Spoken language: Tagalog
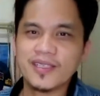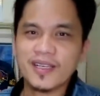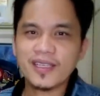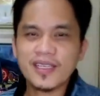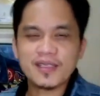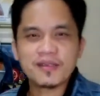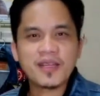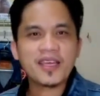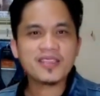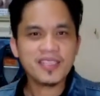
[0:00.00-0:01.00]
Ayan,
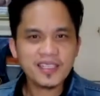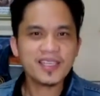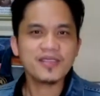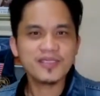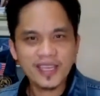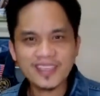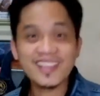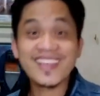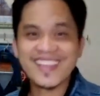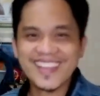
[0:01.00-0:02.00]
high-tech ngayon, high-tech.
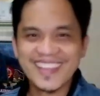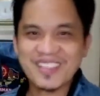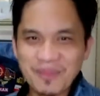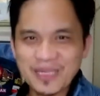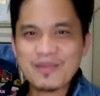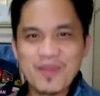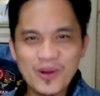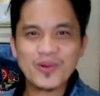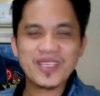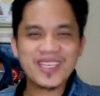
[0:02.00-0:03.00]
Pati
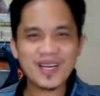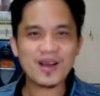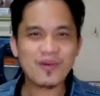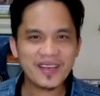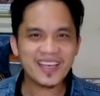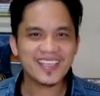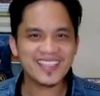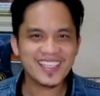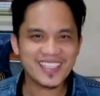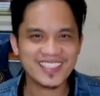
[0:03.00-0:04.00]
maong ginagawa na, hindi
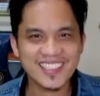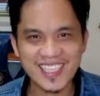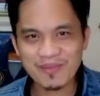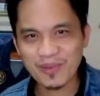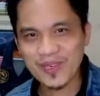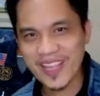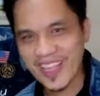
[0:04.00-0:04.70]
lang sa cellphone.